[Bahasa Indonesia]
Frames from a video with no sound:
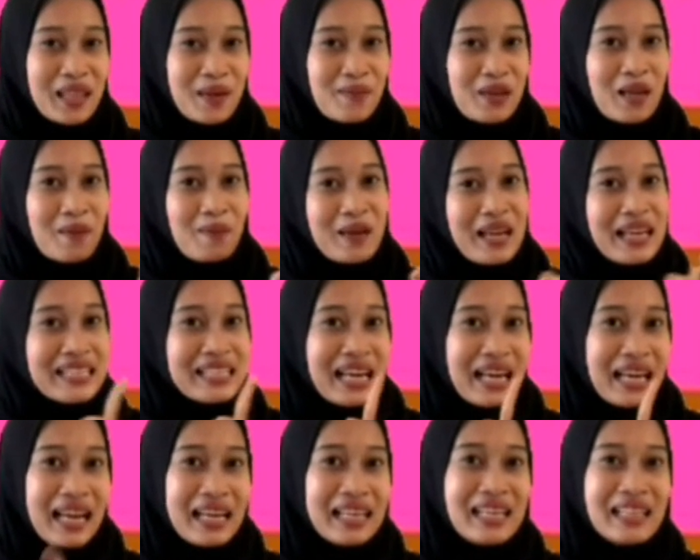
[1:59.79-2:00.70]
mulai
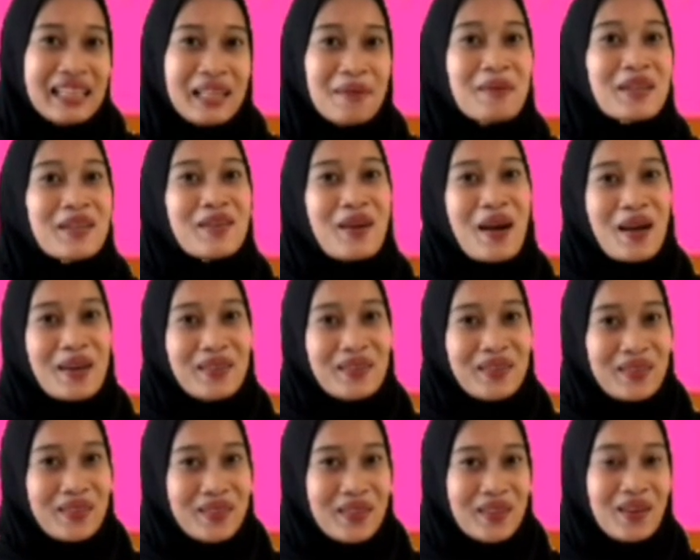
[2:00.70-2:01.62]
pelajaran, kita berdoa
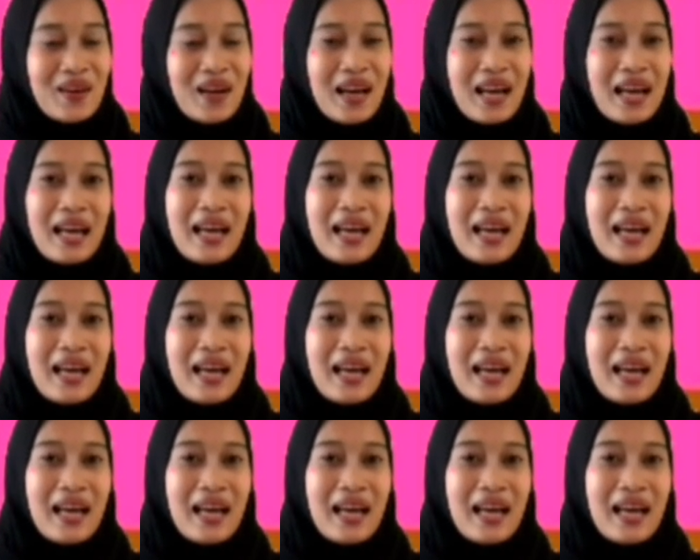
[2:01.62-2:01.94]
dulu yuk.